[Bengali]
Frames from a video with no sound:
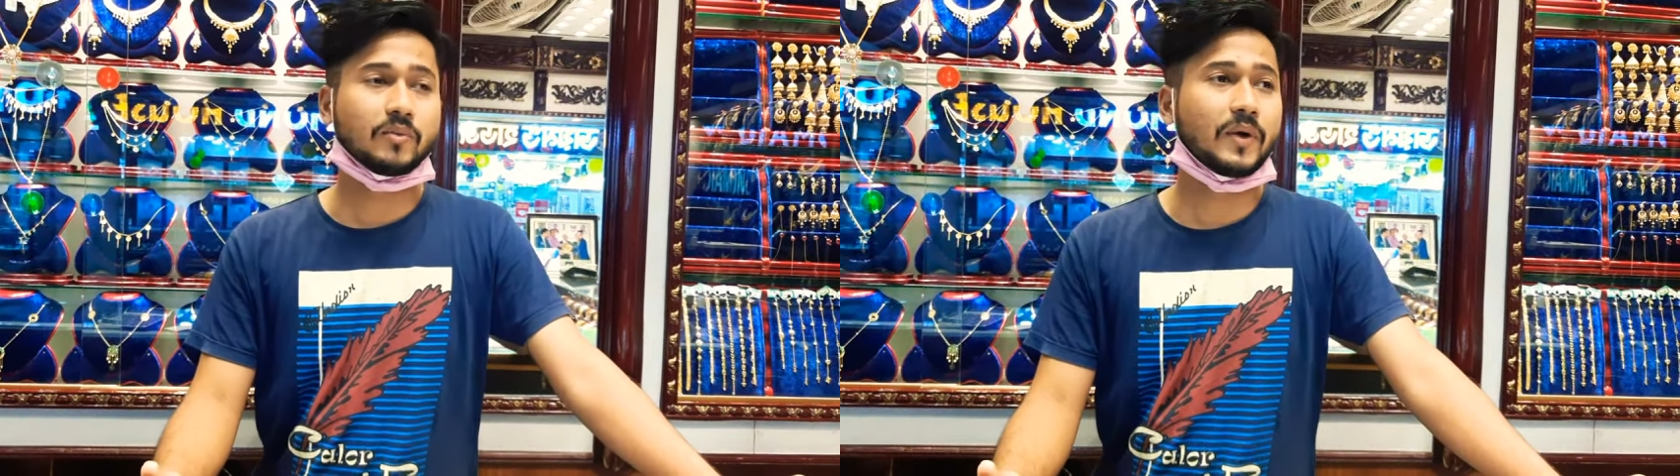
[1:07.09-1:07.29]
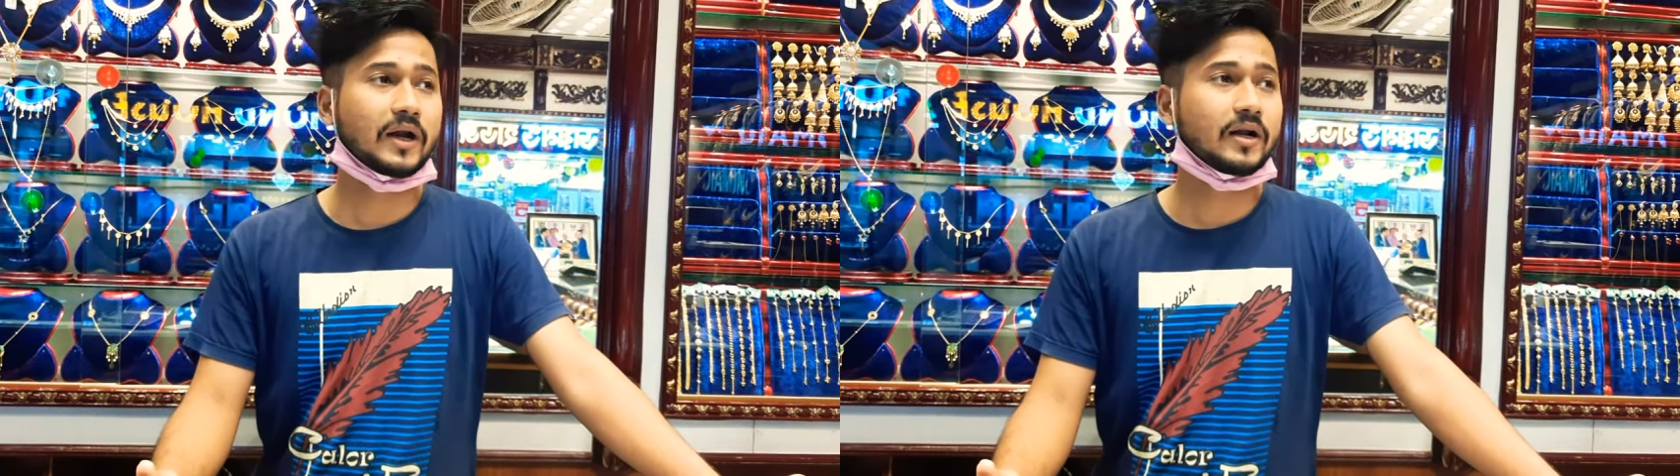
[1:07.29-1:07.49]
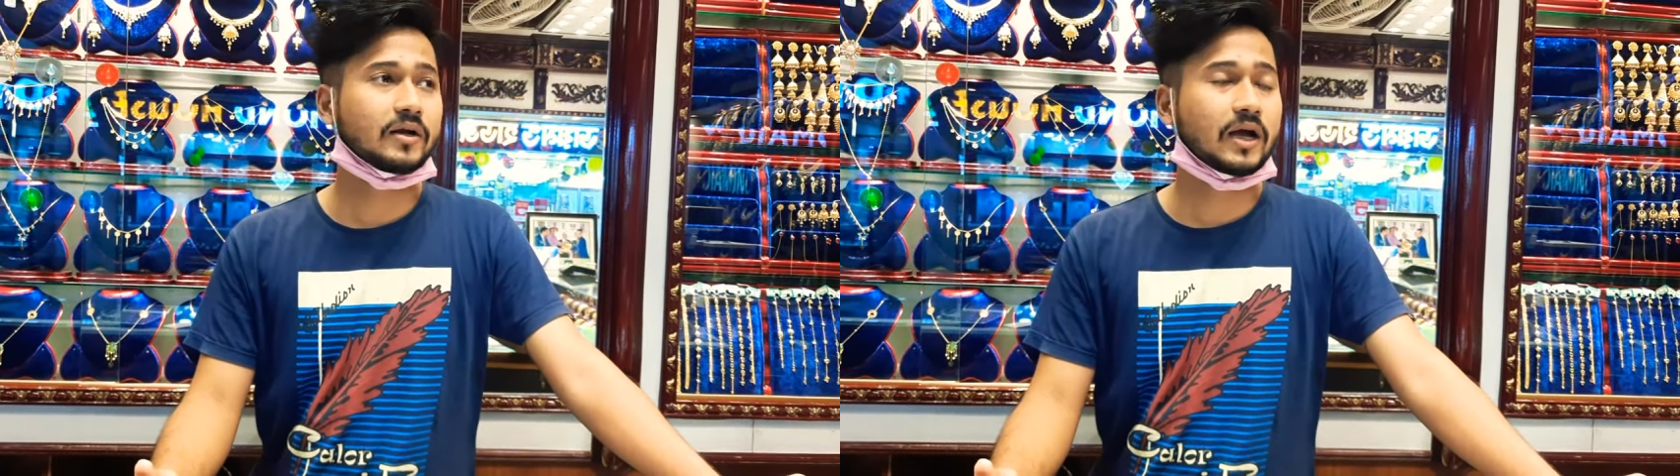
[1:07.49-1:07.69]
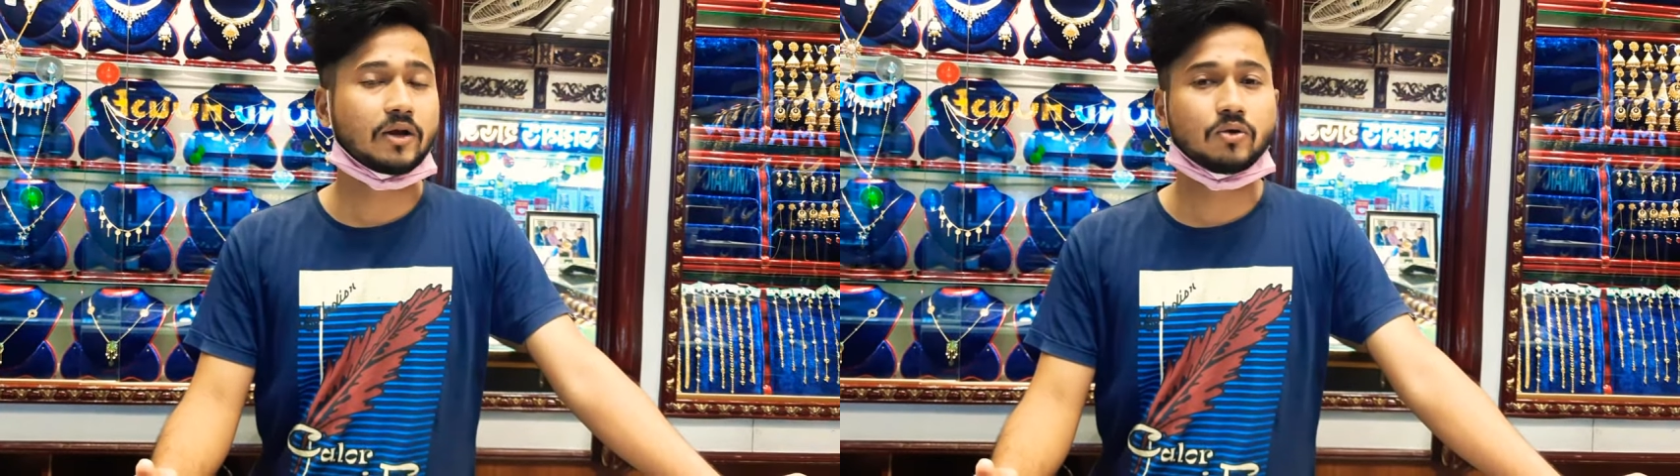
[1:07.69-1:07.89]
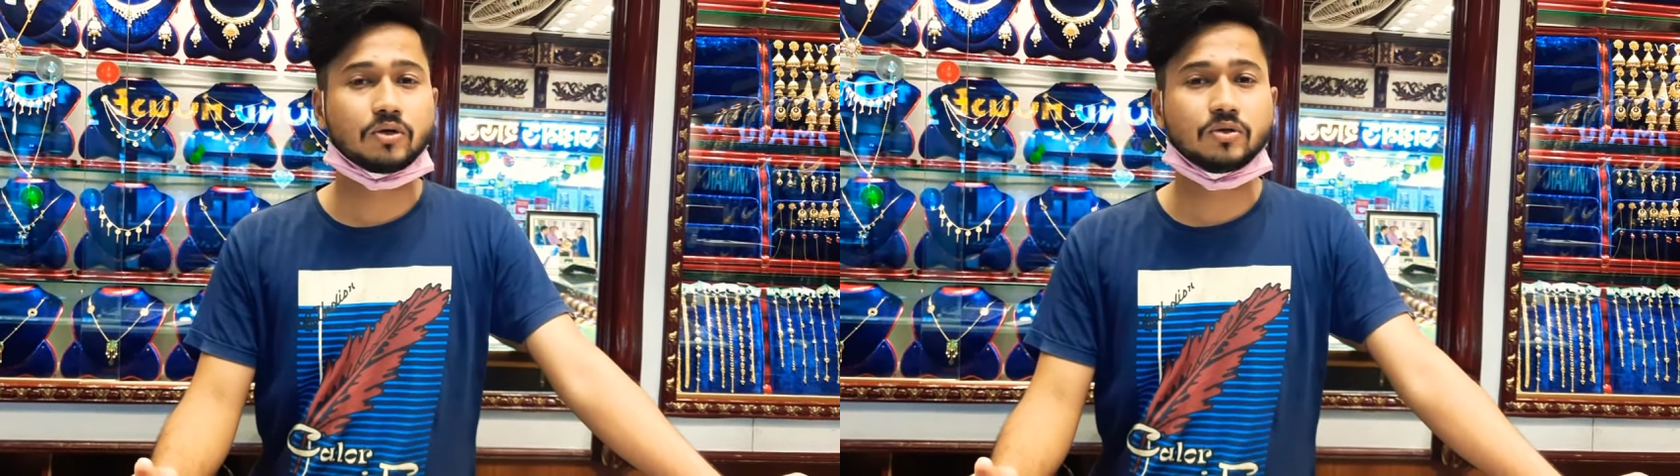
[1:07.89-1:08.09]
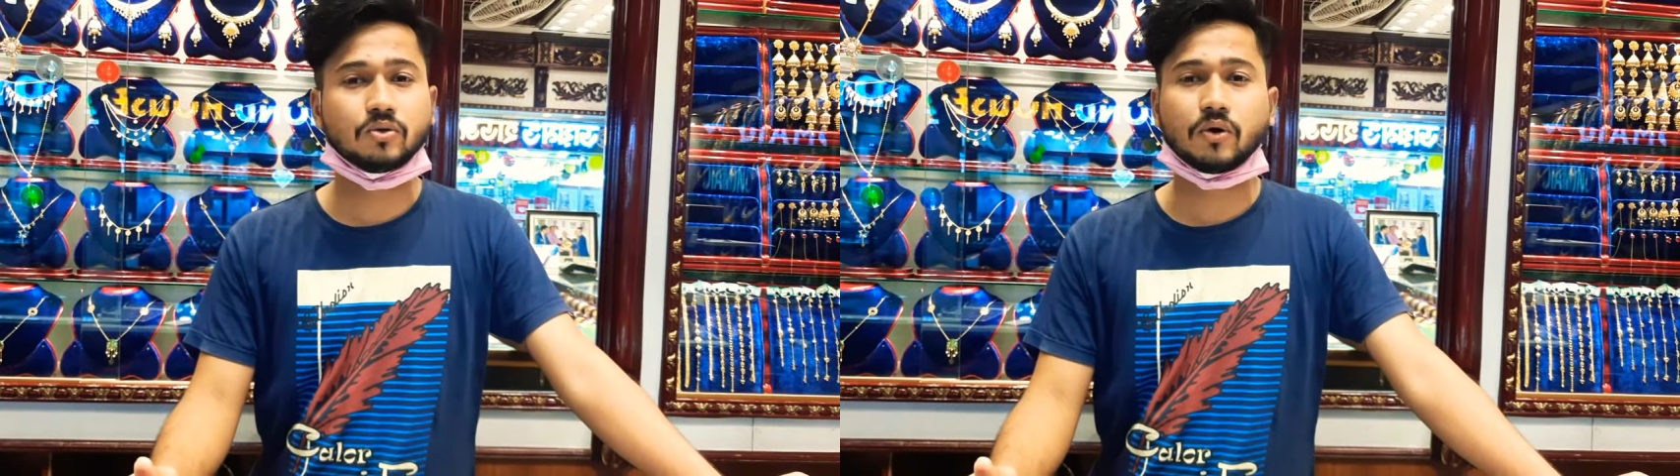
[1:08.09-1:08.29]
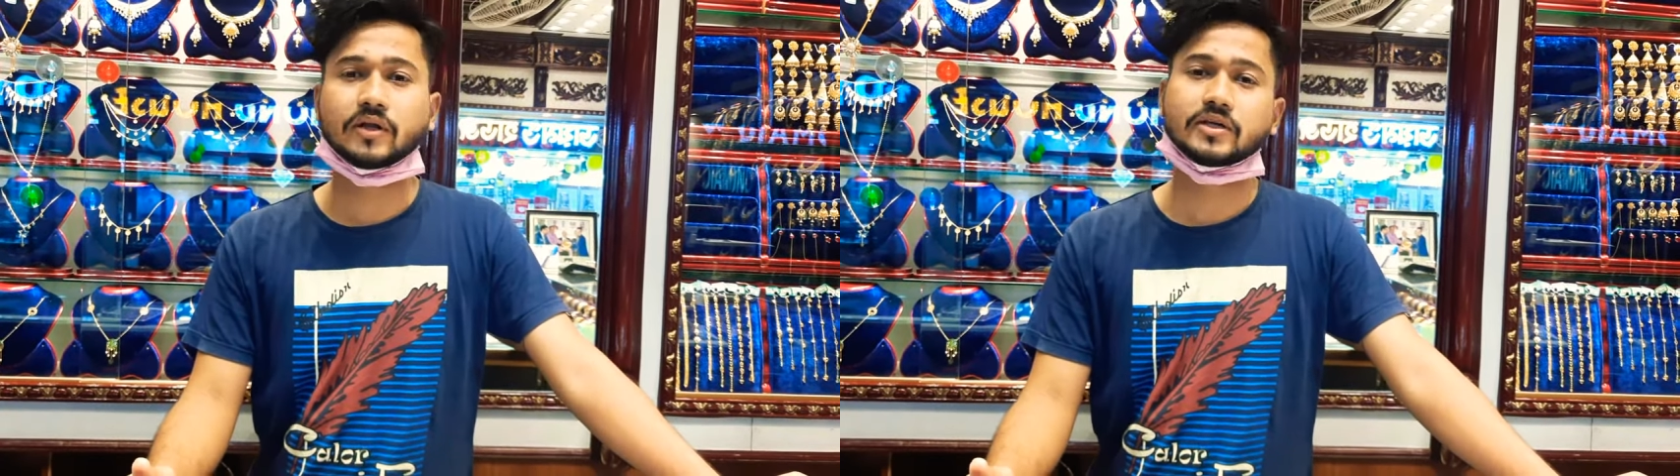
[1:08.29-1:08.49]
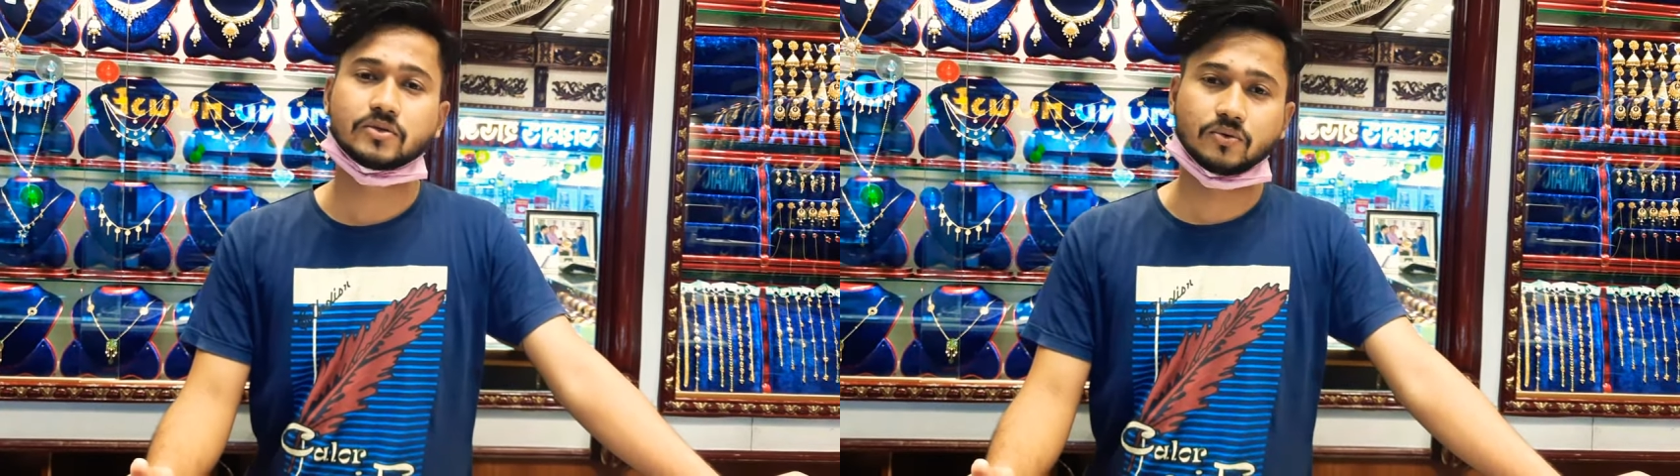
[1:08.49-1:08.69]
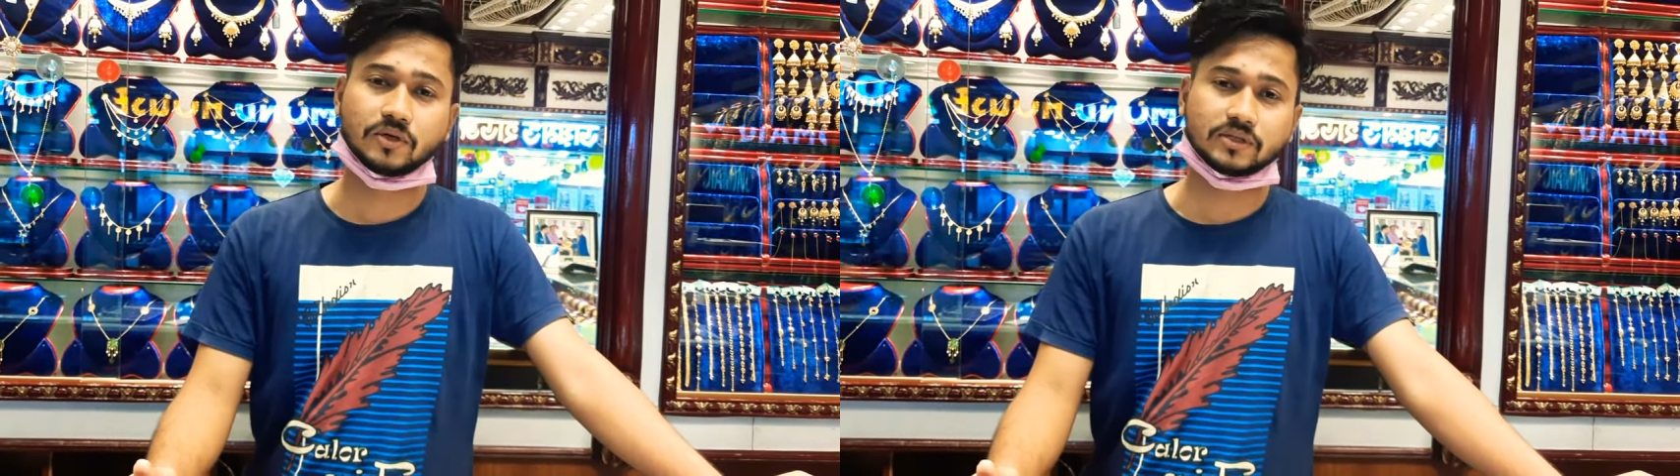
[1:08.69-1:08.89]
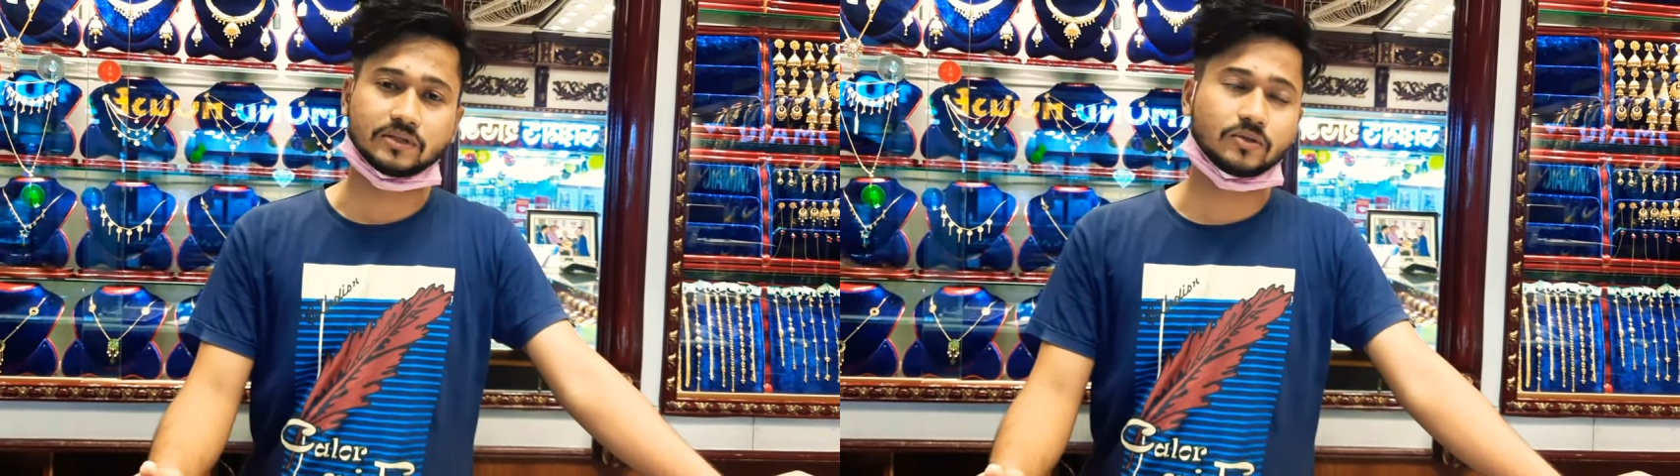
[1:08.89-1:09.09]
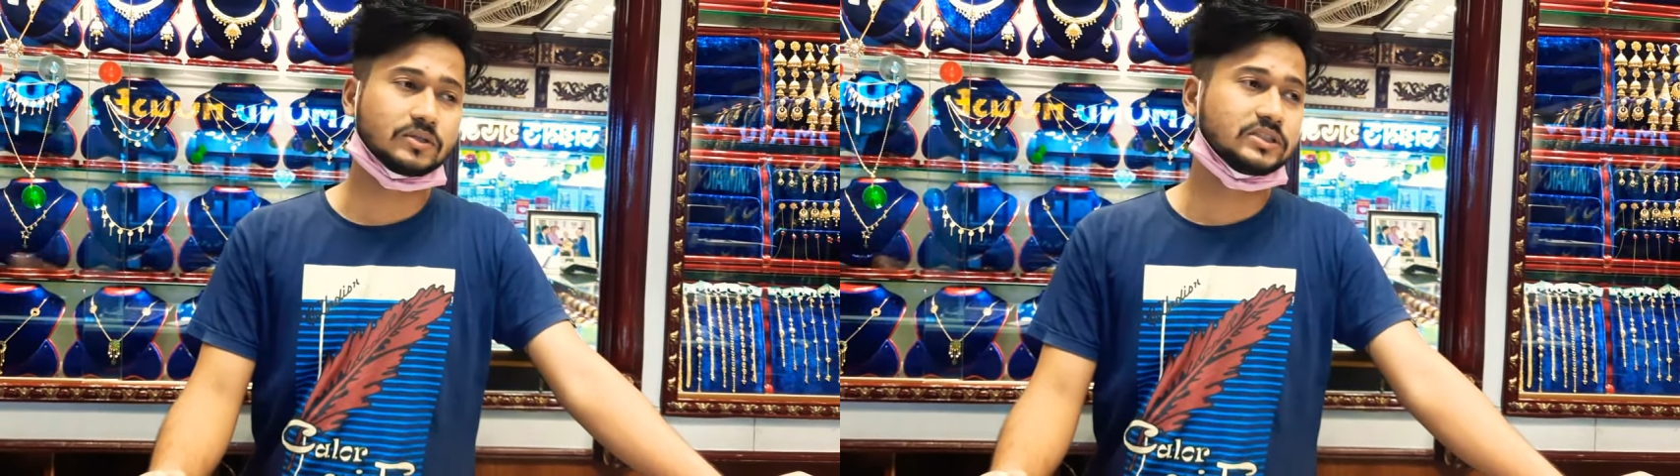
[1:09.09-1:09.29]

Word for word: বাড়ার কারণ কিন্তু অনেক কিছু আছে তো